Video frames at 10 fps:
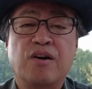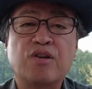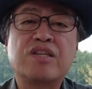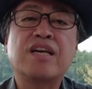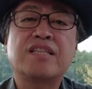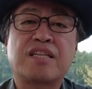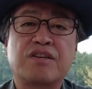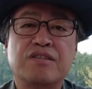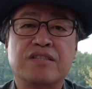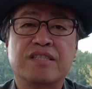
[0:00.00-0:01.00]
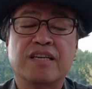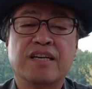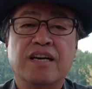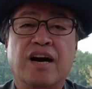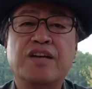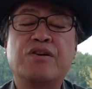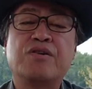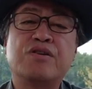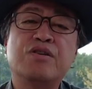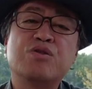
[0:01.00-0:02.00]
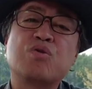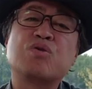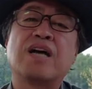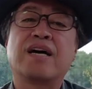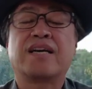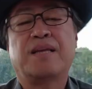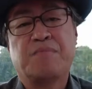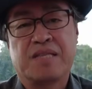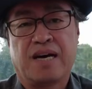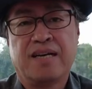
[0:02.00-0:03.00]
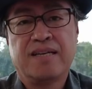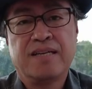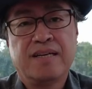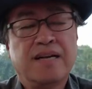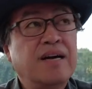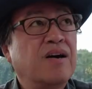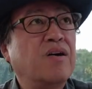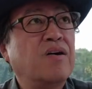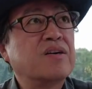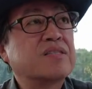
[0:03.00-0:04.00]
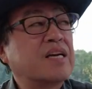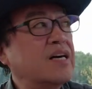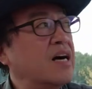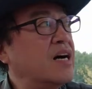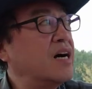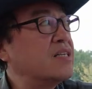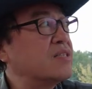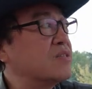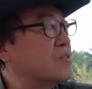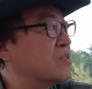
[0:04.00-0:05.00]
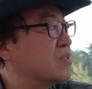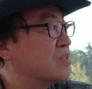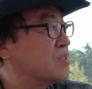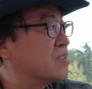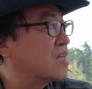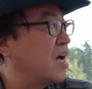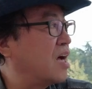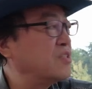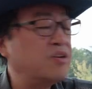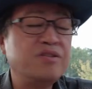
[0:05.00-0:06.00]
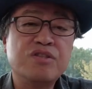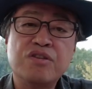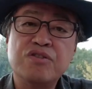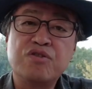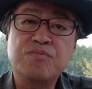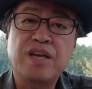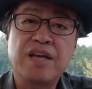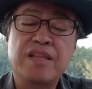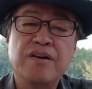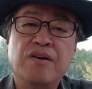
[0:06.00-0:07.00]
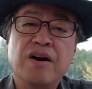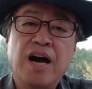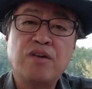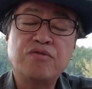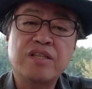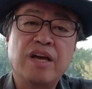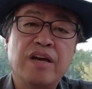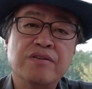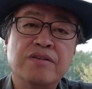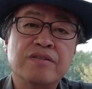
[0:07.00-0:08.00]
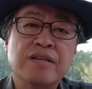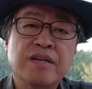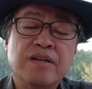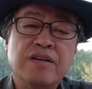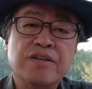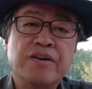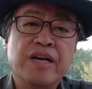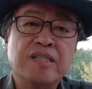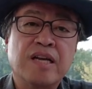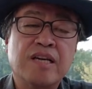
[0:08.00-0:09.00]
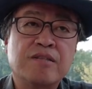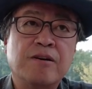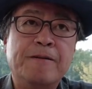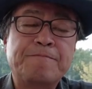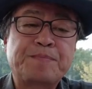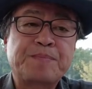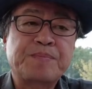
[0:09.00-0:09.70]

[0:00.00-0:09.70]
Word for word: 어떻게 다쳤는지 이런 거를 조사하게 됩니다. 제가 한 4년 전쯤 되겠네요. 한국의 대형 여행사에서